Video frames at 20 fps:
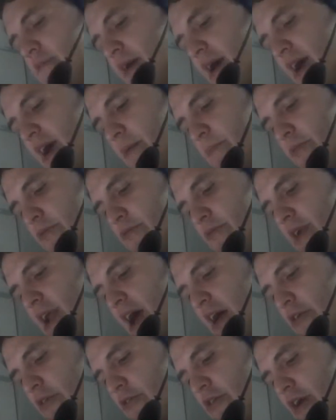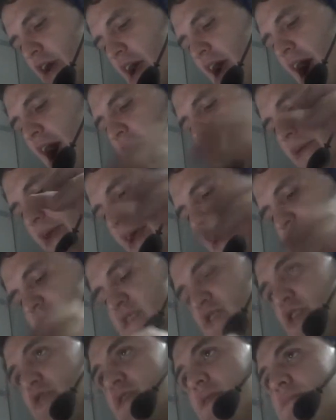Vaca por un lado, había
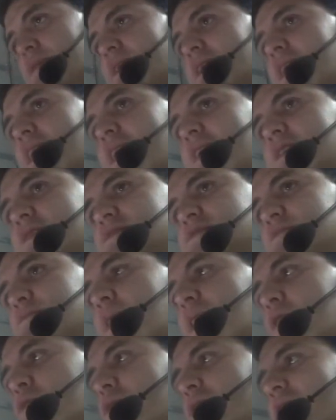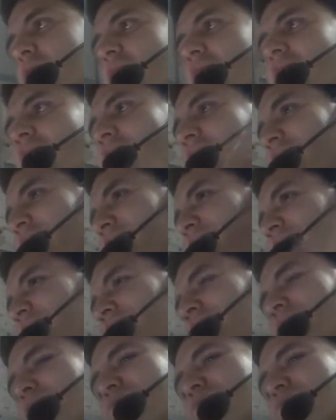ingresado también Edis Ibarwen, el Tigre